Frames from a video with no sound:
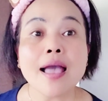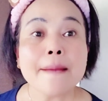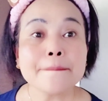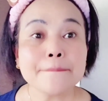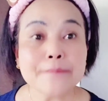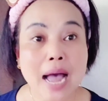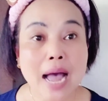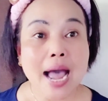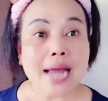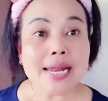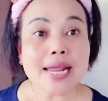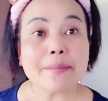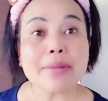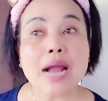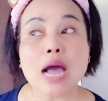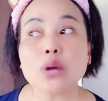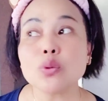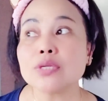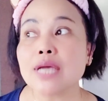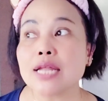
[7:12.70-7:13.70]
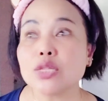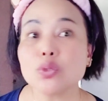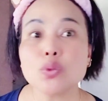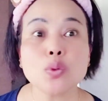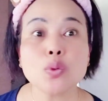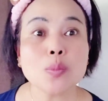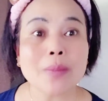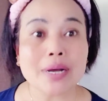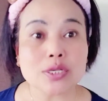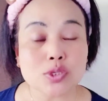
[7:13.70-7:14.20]
bahan yang menakutkan
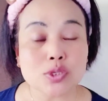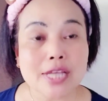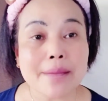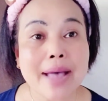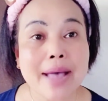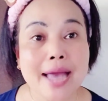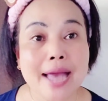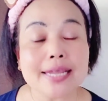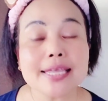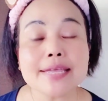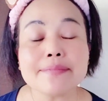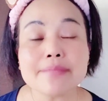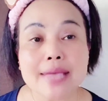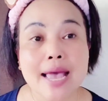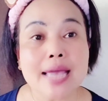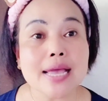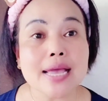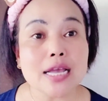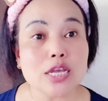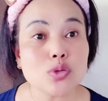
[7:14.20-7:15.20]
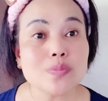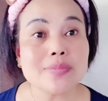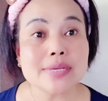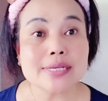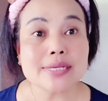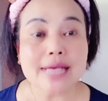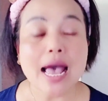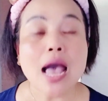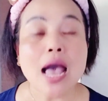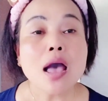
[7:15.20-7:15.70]
tuh maksudnya bahan kimia yang itu
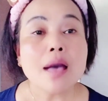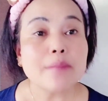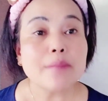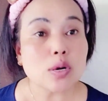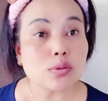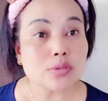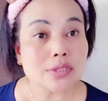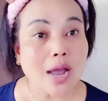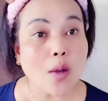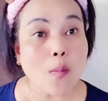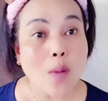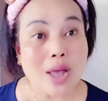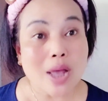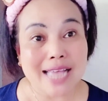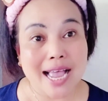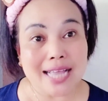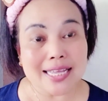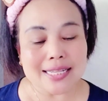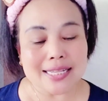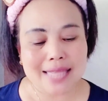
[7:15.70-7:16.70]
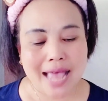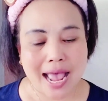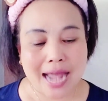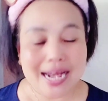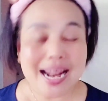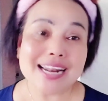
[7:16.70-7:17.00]
bisa merusak wajah kita.